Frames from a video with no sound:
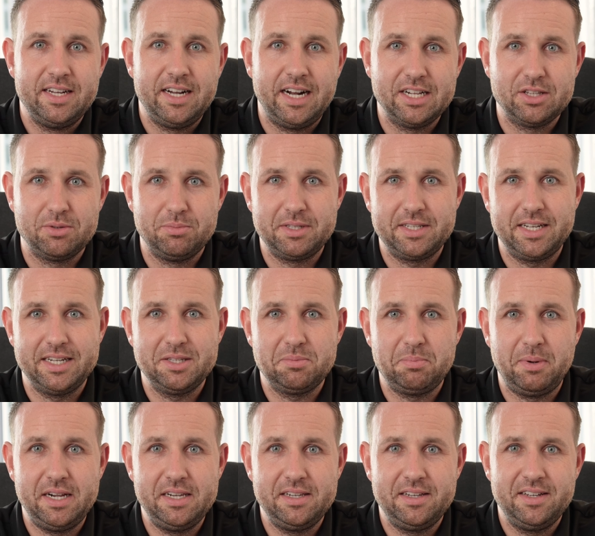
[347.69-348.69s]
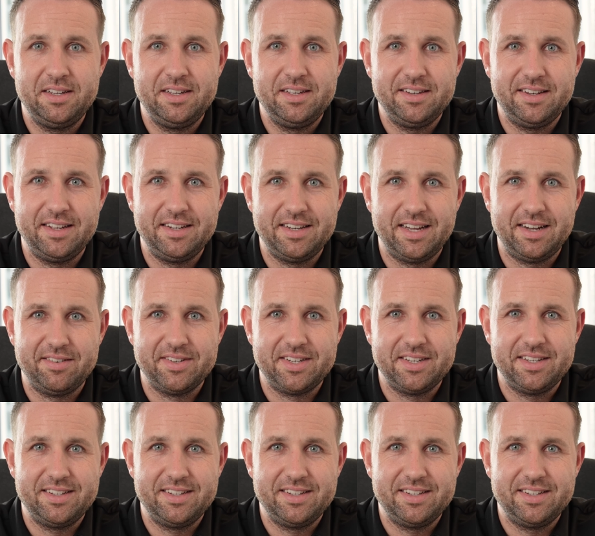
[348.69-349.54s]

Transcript: Also bis ganz bald, dein David.